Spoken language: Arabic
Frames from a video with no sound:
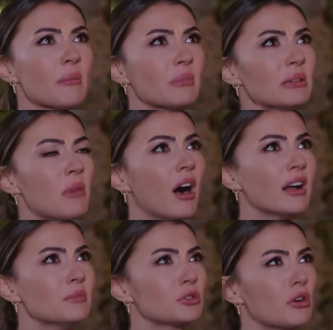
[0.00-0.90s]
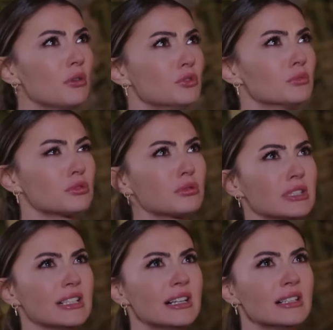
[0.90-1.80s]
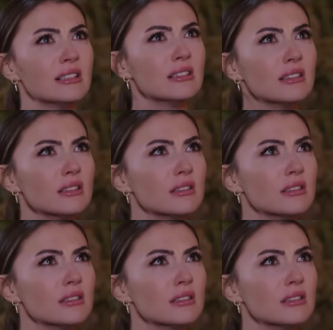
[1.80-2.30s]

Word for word: يعني انت مالك شايف لوين وصلتني